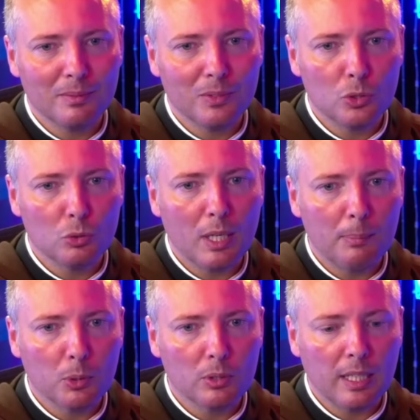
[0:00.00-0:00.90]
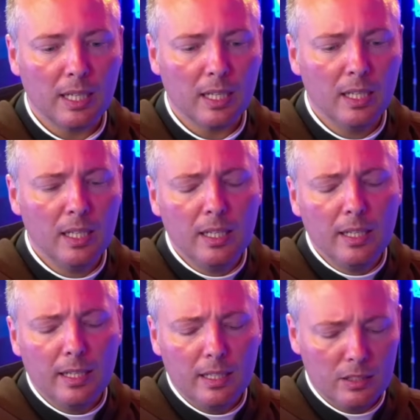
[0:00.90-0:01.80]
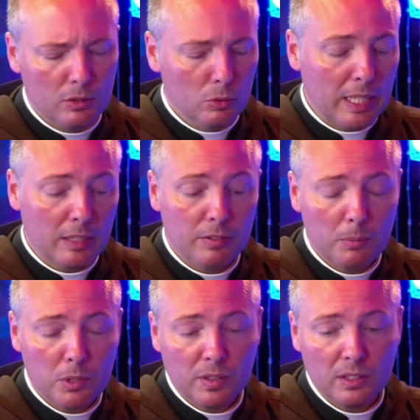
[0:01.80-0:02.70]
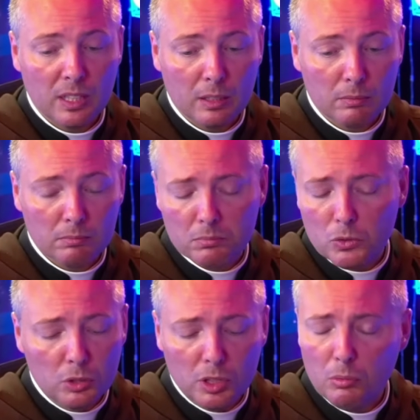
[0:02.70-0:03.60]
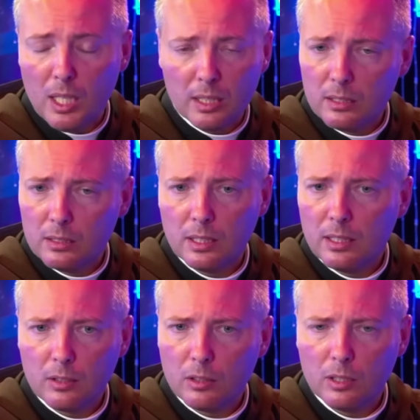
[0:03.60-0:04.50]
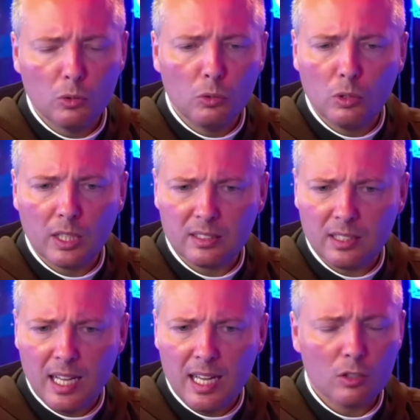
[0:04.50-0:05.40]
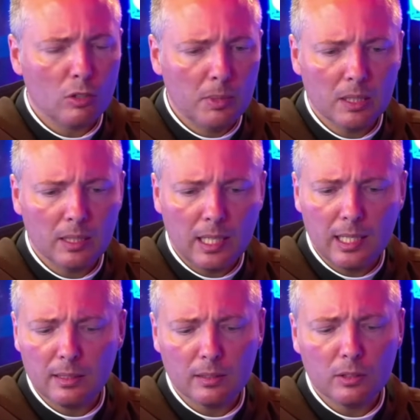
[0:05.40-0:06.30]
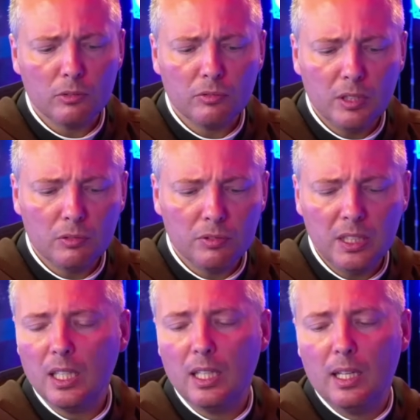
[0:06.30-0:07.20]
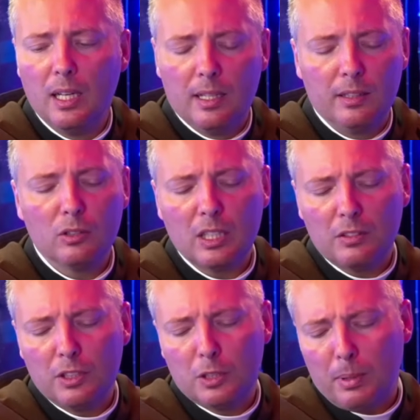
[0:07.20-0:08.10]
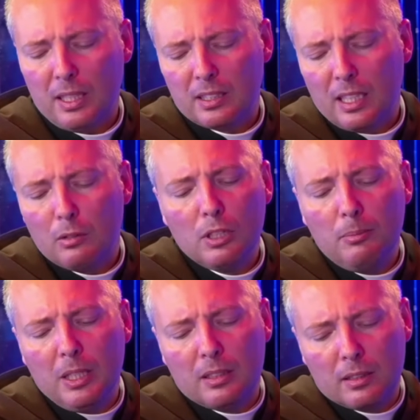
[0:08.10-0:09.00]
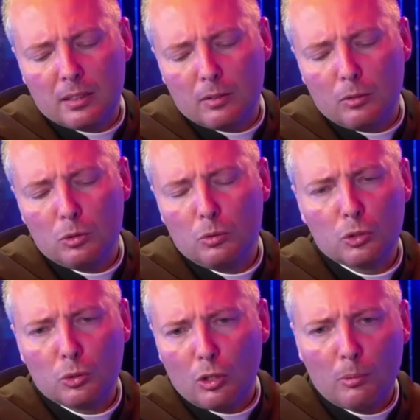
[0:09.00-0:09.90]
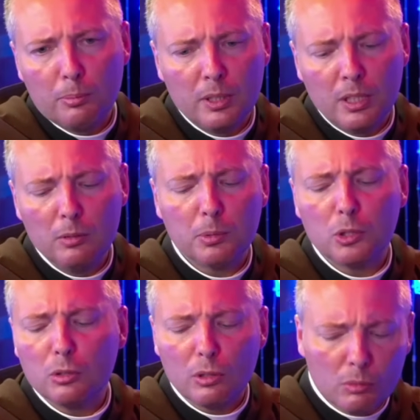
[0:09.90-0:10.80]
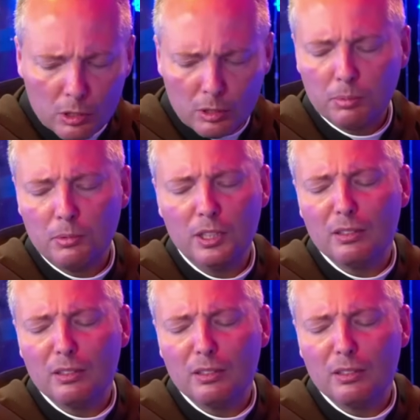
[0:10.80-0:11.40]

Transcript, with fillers: jogar por terra. Eh, o que é que devemos fazer? Continuar, né? rezar com humildade, no fim, no fim, Deus às vezes parece que é no limite. Estoura o pneu e depois estoura o outro pneu